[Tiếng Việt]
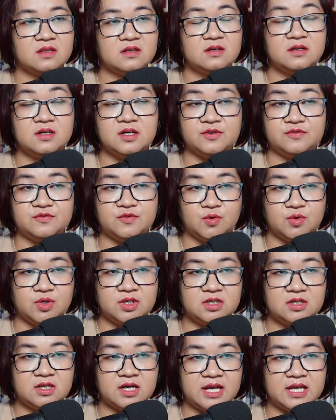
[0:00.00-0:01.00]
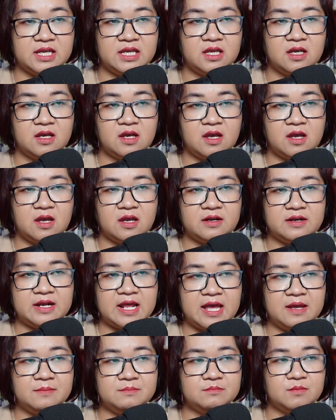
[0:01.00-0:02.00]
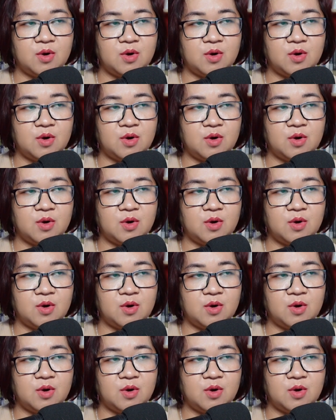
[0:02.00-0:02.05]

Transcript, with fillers: Người phụ nữ ấy đã